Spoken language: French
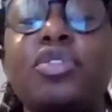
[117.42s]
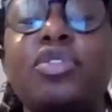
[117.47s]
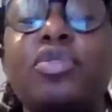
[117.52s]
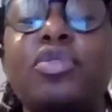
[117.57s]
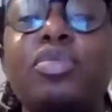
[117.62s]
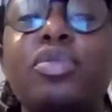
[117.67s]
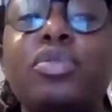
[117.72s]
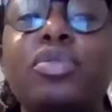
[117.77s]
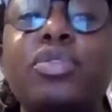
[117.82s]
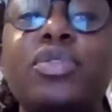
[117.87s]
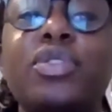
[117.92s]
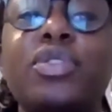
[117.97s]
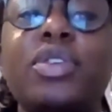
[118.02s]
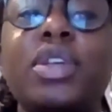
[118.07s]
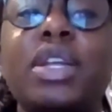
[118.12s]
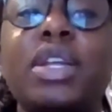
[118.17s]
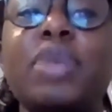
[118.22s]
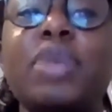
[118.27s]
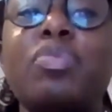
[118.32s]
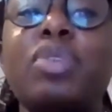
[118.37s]
De plus,
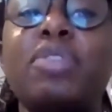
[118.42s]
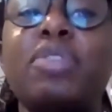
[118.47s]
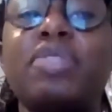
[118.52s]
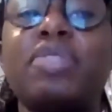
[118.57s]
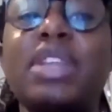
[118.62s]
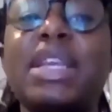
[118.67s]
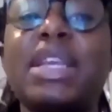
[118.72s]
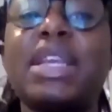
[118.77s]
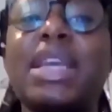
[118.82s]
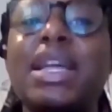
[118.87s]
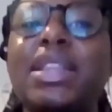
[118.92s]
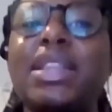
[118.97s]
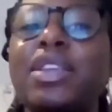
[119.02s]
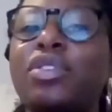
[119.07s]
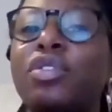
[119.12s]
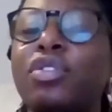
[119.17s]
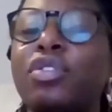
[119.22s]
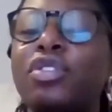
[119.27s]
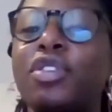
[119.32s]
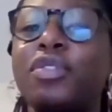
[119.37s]
les points 24 et
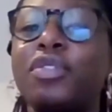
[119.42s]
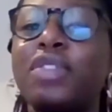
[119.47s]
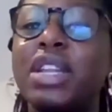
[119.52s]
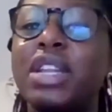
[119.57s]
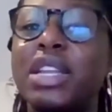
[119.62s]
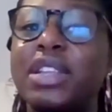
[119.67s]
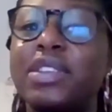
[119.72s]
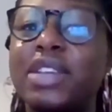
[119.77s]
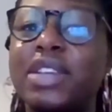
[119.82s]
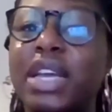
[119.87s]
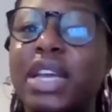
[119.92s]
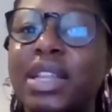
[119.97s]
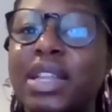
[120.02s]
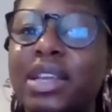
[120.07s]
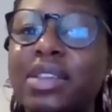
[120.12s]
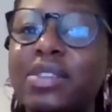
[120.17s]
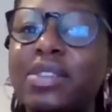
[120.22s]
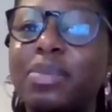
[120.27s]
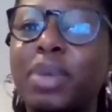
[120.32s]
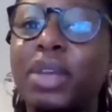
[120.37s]
39 des lignes
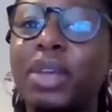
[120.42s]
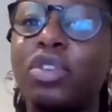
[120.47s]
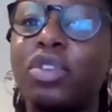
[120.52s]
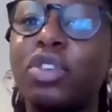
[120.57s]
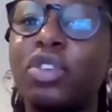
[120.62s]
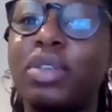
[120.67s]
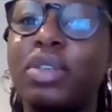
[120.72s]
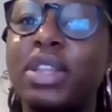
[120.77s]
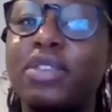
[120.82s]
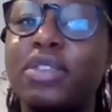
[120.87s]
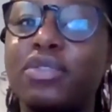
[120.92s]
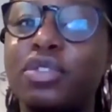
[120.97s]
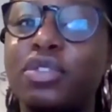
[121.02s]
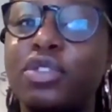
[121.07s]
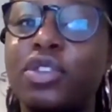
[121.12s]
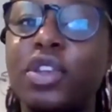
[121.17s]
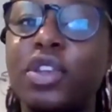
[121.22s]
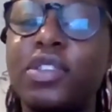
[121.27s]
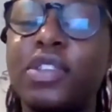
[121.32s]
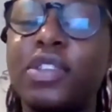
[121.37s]
directrices prévoient que les
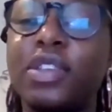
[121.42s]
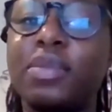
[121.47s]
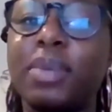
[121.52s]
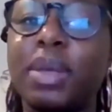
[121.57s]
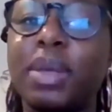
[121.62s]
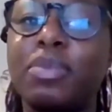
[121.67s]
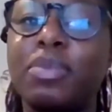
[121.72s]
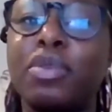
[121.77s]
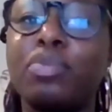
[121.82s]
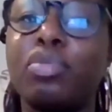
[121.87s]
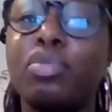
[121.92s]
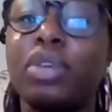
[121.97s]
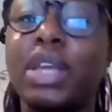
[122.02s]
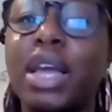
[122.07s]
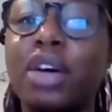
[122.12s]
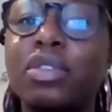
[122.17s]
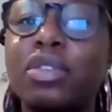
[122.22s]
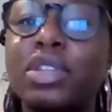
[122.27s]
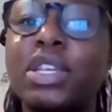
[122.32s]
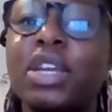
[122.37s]
défenseurs s'exprimant pour
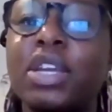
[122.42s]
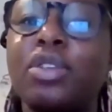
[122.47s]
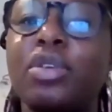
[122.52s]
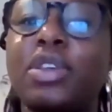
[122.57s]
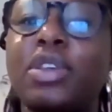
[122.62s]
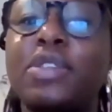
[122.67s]
garantir le